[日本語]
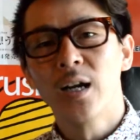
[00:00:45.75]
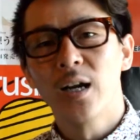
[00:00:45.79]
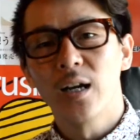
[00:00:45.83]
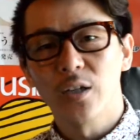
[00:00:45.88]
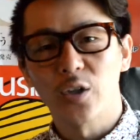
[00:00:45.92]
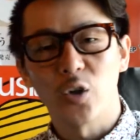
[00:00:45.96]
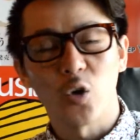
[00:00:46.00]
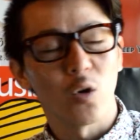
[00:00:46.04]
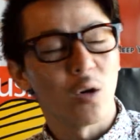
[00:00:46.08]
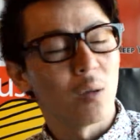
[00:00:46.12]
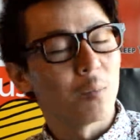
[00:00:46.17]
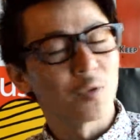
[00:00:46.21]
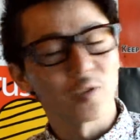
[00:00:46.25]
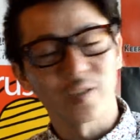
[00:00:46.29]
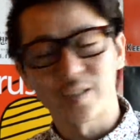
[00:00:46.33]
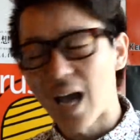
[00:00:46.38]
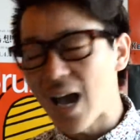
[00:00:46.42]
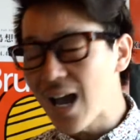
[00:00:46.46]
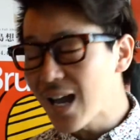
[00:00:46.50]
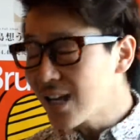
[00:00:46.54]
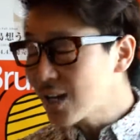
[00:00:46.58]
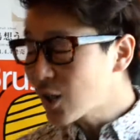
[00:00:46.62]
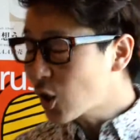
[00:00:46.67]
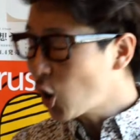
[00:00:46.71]
今日はもう
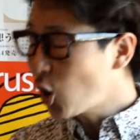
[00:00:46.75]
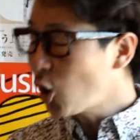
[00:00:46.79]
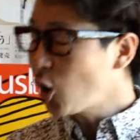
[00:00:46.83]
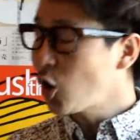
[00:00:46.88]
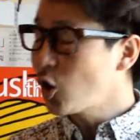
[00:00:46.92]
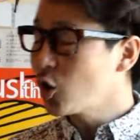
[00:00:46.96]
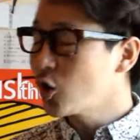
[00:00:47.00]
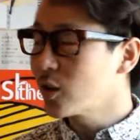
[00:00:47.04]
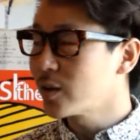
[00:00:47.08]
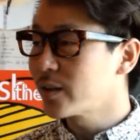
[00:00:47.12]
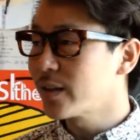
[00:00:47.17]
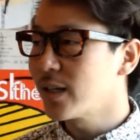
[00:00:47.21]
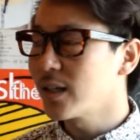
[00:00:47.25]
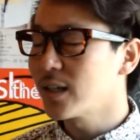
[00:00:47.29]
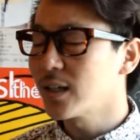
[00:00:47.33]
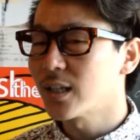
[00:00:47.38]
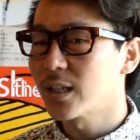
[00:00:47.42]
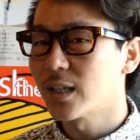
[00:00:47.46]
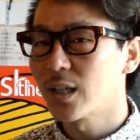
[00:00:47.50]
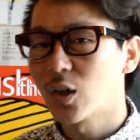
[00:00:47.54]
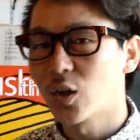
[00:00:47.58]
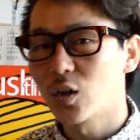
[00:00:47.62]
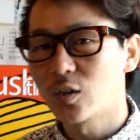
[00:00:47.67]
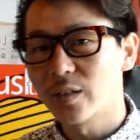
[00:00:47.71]
最高の天気
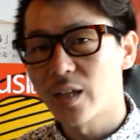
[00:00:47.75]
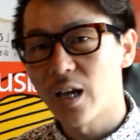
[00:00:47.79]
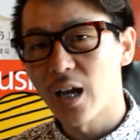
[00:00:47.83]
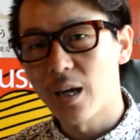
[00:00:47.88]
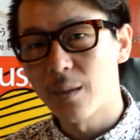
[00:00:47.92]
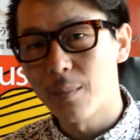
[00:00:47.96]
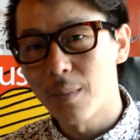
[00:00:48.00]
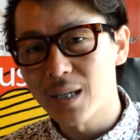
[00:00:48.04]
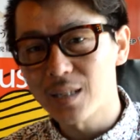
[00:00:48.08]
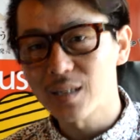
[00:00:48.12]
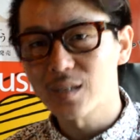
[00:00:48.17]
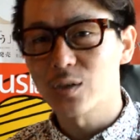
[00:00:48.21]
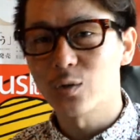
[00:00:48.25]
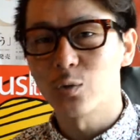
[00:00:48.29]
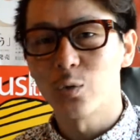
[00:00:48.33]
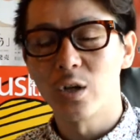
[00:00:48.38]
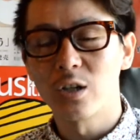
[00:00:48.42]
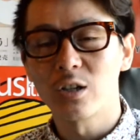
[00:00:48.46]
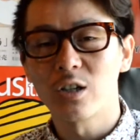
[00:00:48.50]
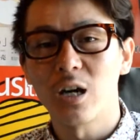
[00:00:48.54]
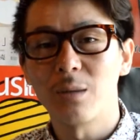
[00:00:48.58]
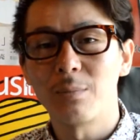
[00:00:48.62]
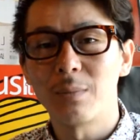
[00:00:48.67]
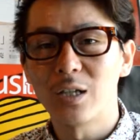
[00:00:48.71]
でございます。
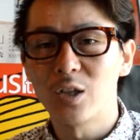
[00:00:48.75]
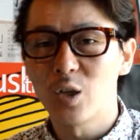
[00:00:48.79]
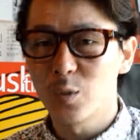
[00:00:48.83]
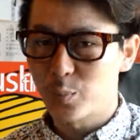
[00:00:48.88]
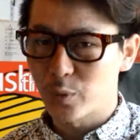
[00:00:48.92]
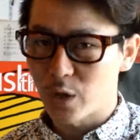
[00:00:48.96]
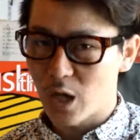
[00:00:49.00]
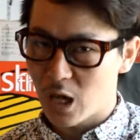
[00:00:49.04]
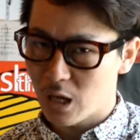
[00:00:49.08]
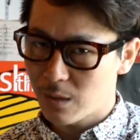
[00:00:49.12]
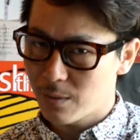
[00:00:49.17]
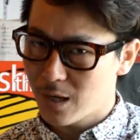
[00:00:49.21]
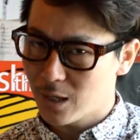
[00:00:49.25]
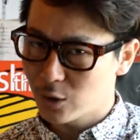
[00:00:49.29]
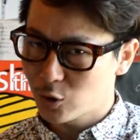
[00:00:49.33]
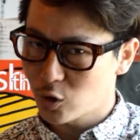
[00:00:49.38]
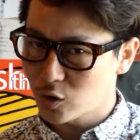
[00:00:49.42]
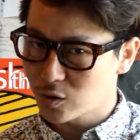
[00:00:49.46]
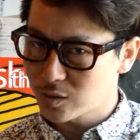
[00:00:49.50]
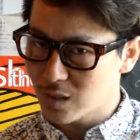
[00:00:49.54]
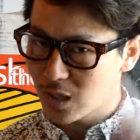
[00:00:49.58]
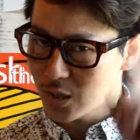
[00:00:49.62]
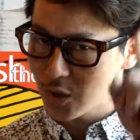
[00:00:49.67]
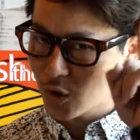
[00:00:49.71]
ウェルカムマンの
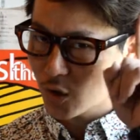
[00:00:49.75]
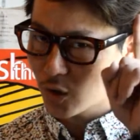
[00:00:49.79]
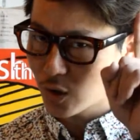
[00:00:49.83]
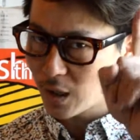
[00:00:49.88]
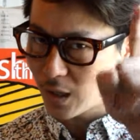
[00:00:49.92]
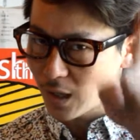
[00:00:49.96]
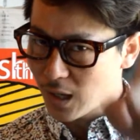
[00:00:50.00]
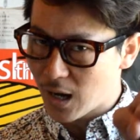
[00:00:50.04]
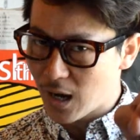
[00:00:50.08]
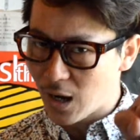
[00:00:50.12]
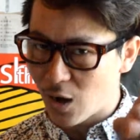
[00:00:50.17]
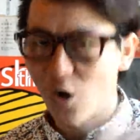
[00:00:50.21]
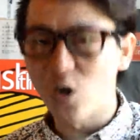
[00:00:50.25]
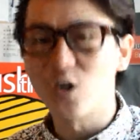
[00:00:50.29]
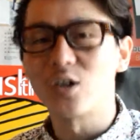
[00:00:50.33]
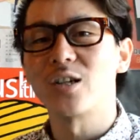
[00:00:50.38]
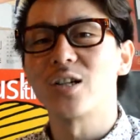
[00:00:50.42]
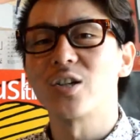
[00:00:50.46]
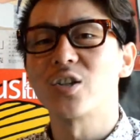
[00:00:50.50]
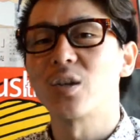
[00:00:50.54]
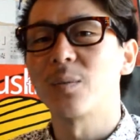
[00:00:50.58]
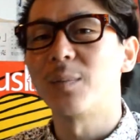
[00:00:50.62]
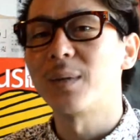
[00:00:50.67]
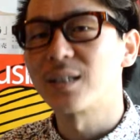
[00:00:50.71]
プライベートスタジオからお送
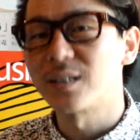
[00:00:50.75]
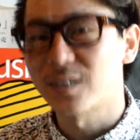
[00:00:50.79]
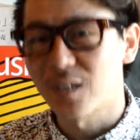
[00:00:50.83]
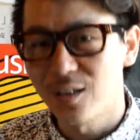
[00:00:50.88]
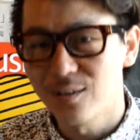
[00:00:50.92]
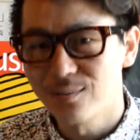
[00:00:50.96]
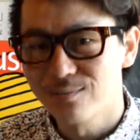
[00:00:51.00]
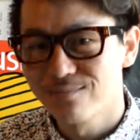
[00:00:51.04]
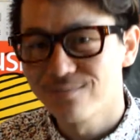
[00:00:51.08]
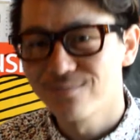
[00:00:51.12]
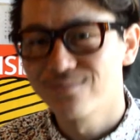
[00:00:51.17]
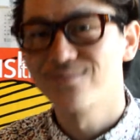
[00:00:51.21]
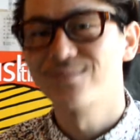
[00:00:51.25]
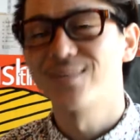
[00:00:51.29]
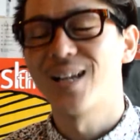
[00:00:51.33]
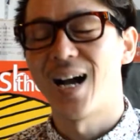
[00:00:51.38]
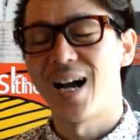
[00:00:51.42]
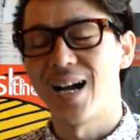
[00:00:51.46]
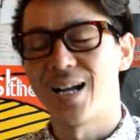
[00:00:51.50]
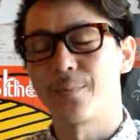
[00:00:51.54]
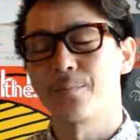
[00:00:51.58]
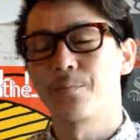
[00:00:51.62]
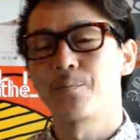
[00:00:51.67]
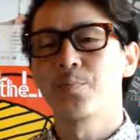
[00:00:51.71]
りしてますよ。
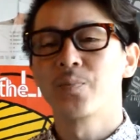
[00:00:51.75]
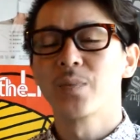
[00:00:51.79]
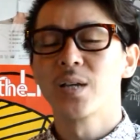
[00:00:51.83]
はい。